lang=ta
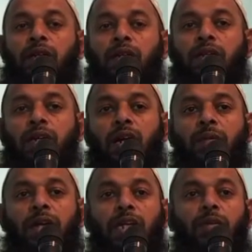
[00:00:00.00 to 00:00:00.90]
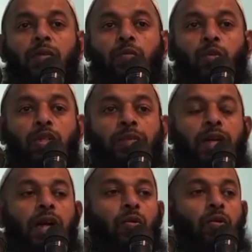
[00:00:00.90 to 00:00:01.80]
நாம் அனைவரும்
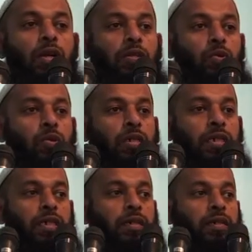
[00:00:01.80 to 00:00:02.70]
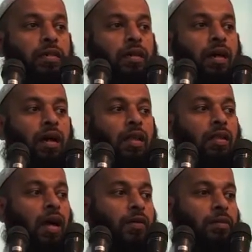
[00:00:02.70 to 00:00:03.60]
தூய்மையான உள்ளத்தோடு
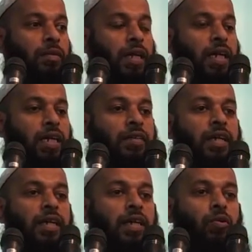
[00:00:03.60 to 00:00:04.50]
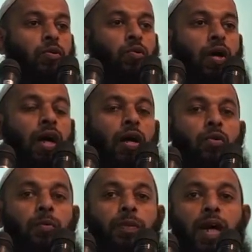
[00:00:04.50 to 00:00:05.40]
அல்லாவிடம் கேட்க வேண்டிய ஒரு துவா
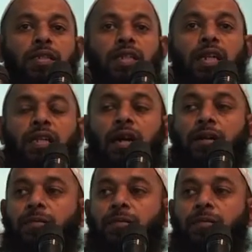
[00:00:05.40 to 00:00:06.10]
ஒரு பிரார்த்தனை தான்